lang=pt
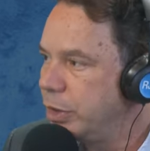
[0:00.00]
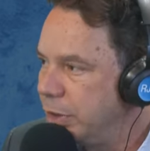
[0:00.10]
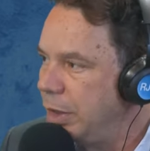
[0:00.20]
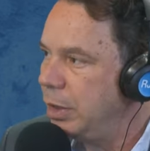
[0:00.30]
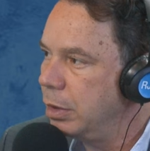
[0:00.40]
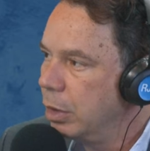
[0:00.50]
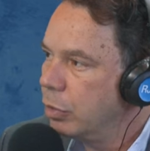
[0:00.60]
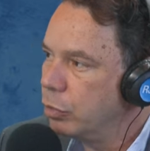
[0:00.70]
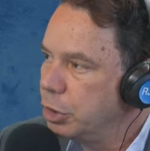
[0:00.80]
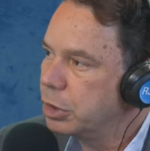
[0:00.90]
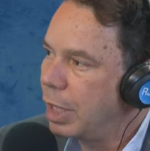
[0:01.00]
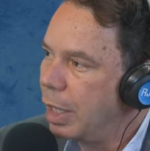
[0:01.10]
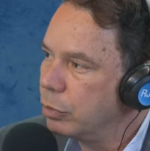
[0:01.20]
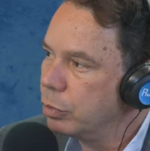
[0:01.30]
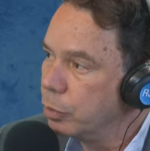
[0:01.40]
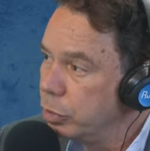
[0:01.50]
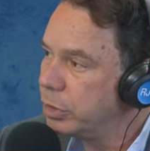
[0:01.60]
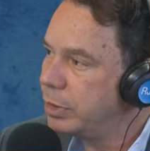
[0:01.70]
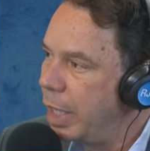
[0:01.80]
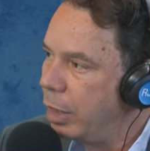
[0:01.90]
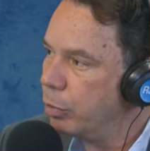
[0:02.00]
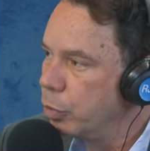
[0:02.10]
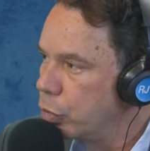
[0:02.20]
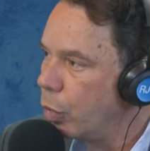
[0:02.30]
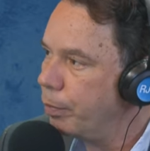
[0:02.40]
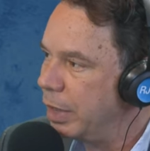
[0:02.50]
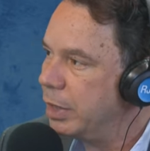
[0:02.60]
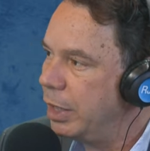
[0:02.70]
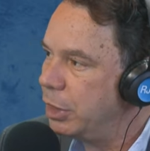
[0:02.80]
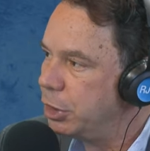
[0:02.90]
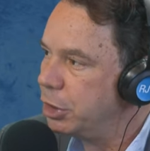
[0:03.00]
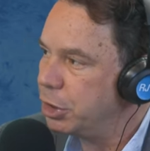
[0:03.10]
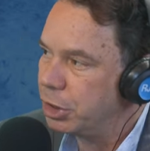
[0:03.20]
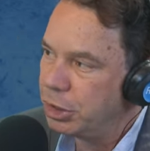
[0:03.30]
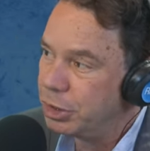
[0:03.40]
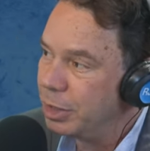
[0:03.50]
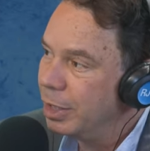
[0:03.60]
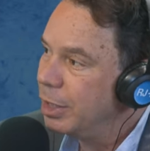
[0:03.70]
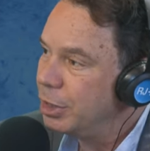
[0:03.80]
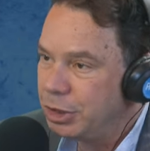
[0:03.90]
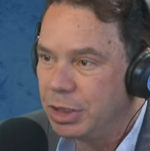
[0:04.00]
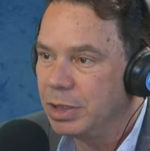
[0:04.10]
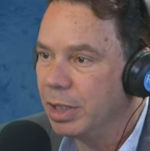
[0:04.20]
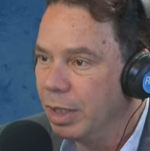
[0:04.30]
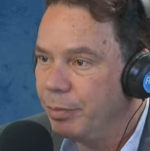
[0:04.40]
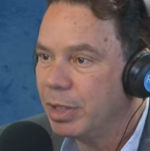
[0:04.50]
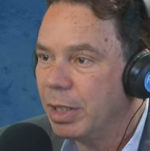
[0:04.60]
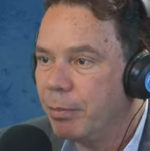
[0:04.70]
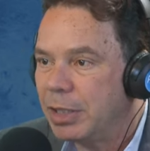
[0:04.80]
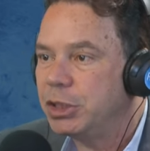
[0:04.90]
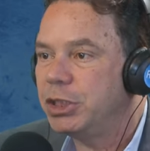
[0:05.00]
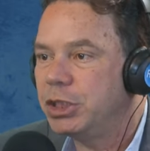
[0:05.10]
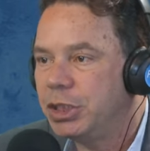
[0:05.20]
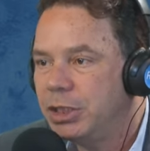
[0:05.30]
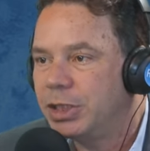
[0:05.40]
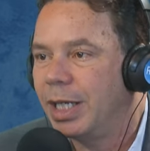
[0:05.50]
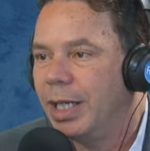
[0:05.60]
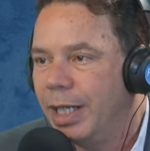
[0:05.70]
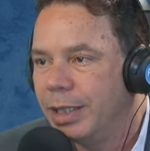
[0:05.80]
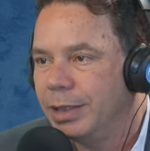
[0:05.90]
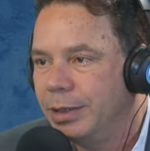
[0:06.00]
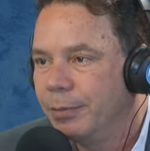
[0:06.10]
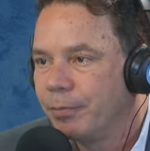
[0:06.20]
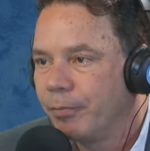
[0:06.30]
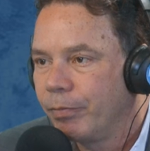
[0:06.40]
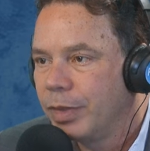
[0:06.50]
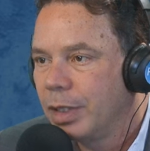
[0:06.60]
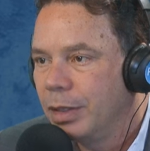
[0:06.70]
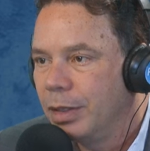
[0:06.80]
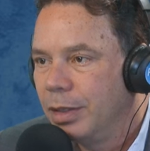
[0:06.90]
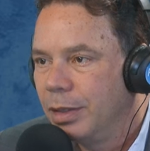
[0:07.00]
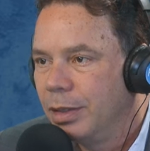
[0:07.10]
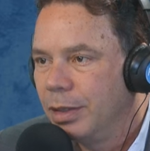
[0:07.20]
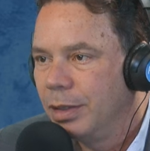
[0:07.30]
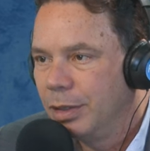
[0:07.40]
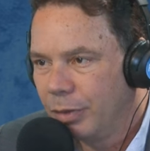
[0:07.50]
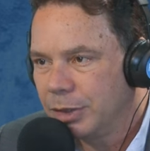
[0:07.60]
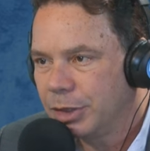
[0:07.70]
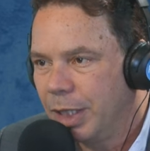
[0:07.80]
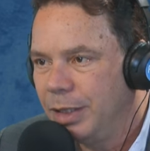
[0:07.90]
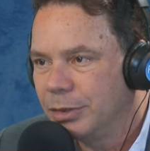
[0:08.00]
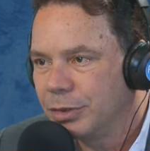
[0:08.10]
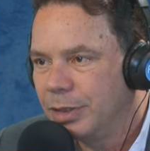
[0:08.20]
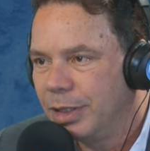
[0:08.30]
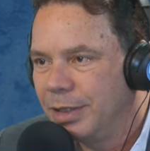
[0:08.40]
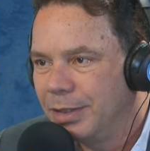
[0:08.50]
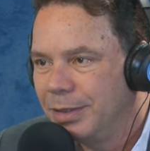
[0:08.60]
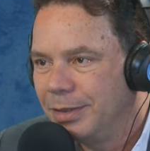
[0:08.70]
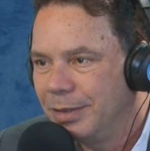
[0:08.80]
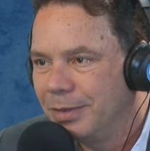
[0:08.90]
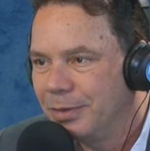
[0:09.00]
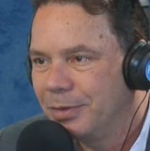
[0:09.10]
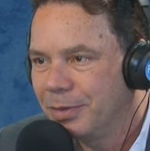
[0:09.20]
sim, um Estado muito sério, muito competente, de gente dinâmica, mas de gente alegre. Eu acho que é isso, né? O